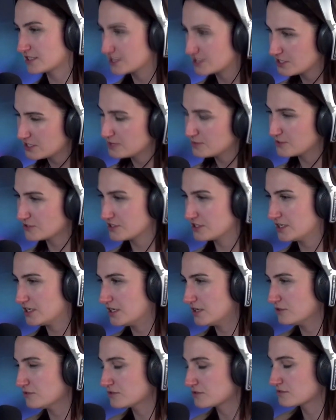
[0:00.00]
Gdzie
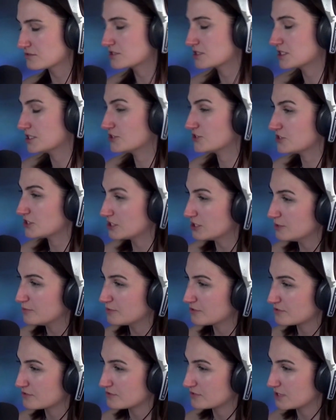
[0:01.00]
można usłyszeć i
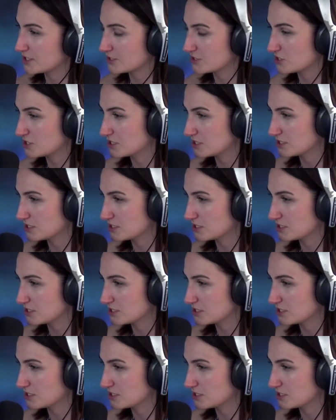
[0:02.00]
posłuchać?